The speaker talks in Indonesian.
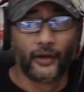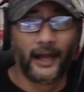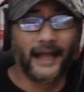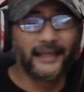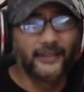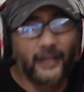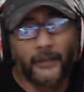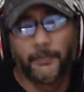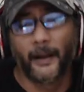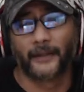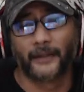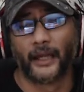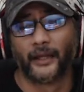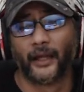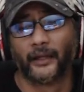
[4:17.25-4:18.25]
anjir
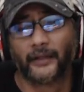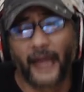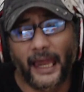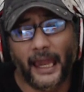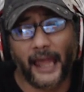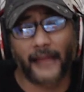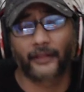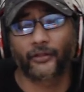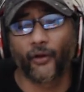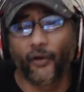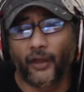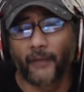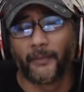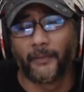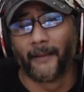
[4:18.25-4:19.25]
badan gede
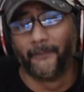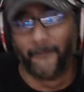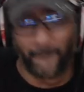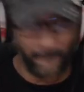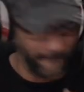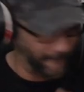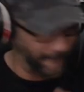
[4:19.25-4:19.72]
letoy bab